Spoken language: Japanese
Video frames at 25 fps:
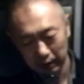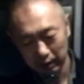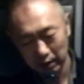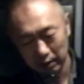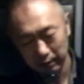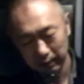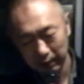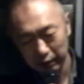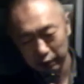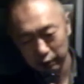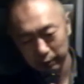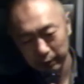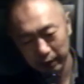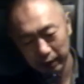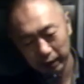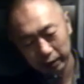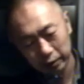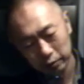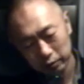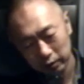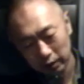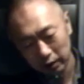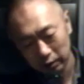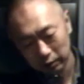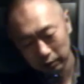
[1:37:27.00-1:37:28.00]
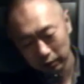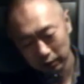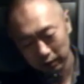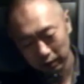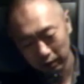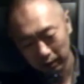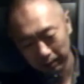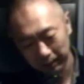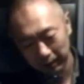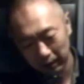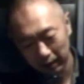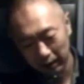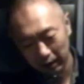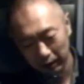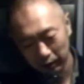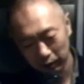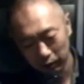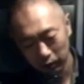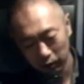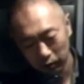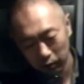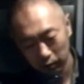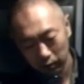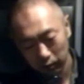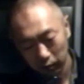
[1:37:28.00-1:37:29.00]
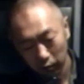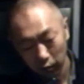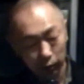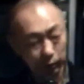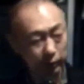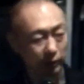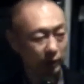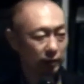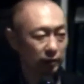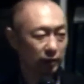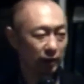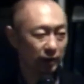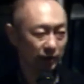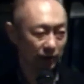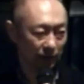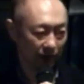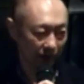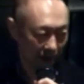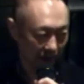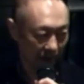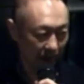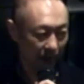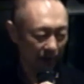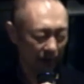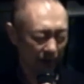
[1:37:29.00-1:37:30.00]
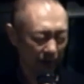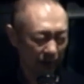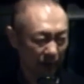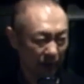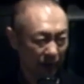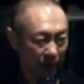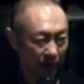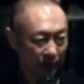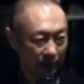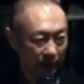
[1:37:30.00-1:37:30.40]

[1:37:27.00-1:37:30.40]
一番有名な曲だと思うんですけど、やっぱオープニングですね。タン